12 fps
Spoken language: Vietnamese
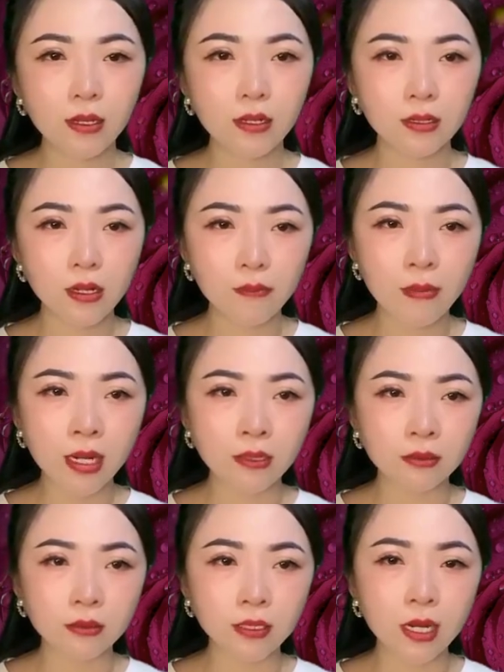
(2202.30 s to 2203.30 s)
Gương mặt
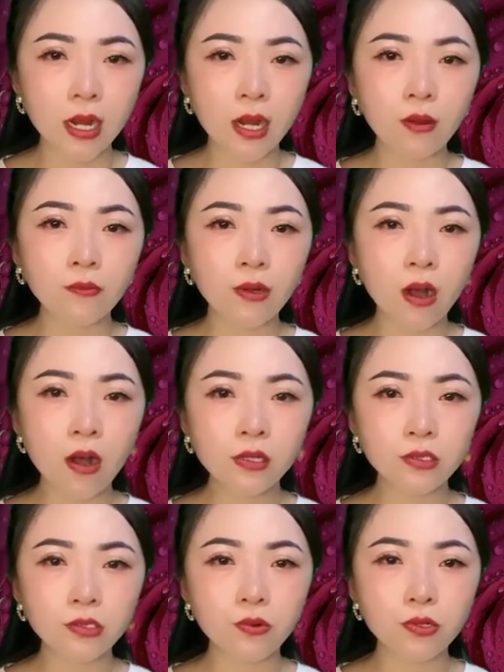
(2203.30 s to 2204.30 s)
người đàn ông đó
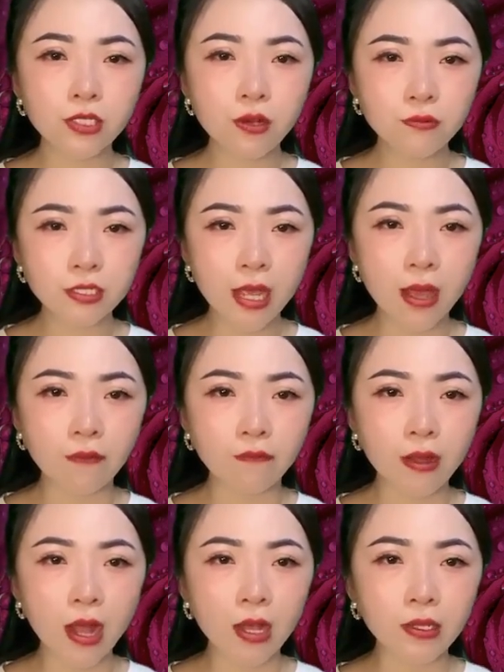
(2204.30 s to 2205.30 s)
dù trông trẻ
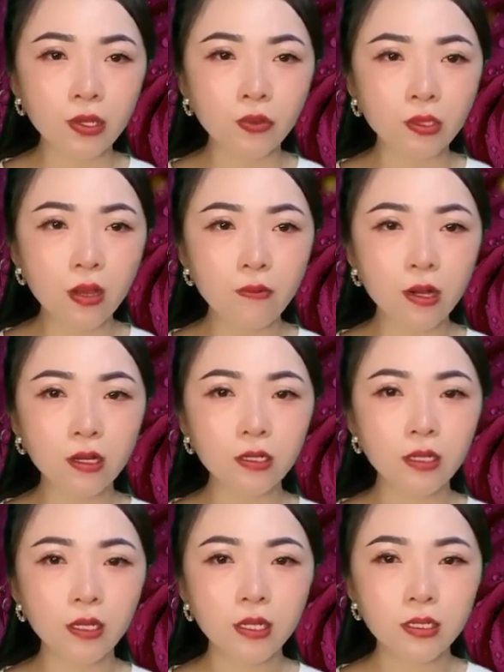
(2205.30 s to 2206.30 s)
và nhiều tóc hơn,
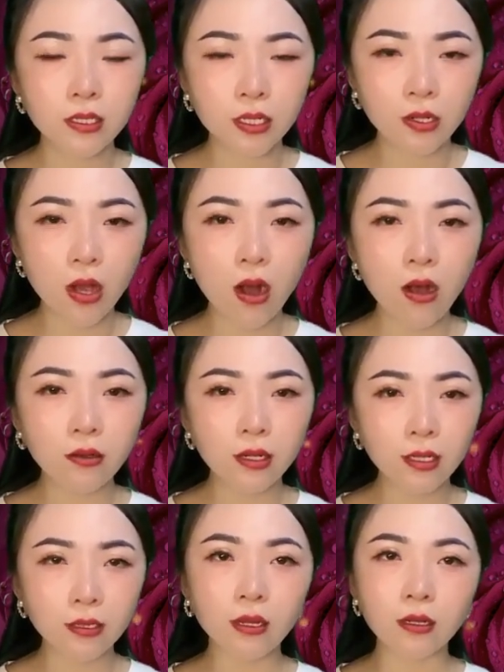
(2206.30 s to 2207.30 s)
nhưng đó
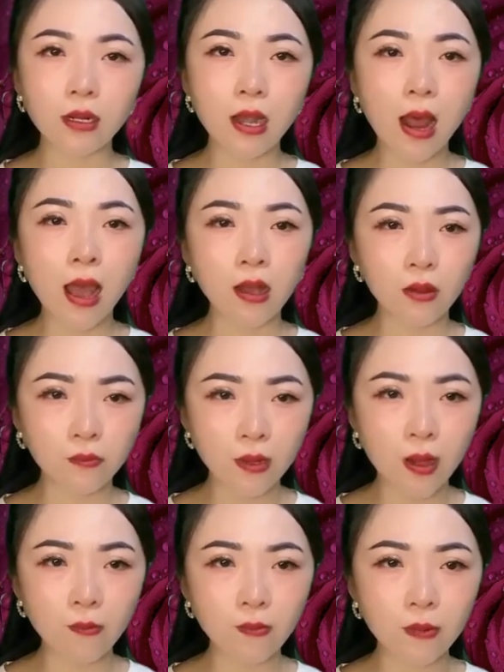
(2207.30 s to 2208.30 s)
đích thực là ông
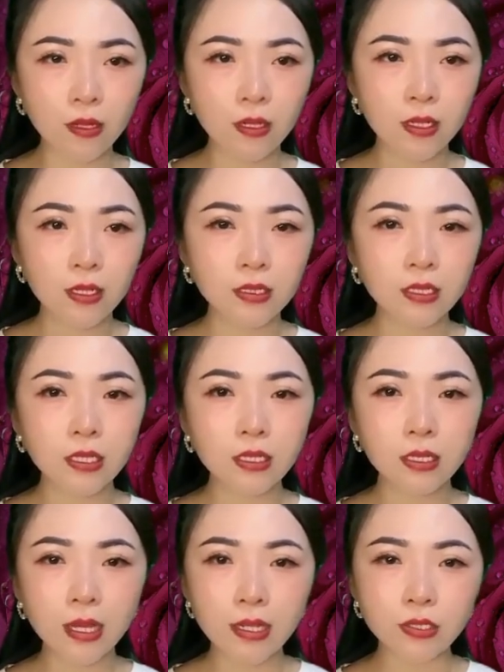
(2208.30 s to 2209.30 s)
Long.
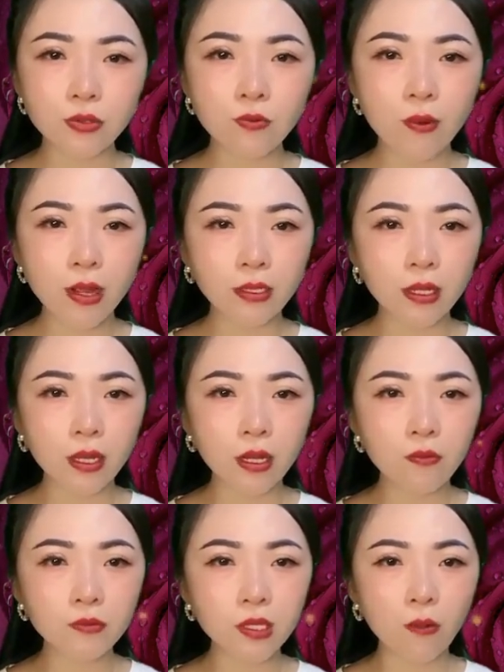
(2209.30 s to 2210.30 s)
Nhưng cảnh xung quanh thì
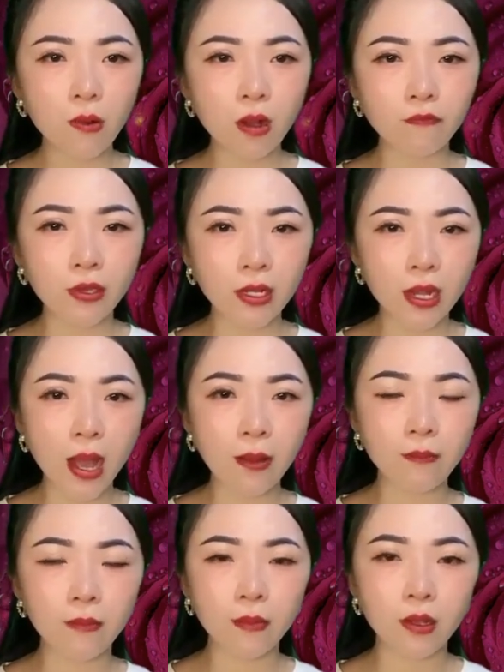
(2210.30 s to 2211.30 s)
không giống ở Việt Nam.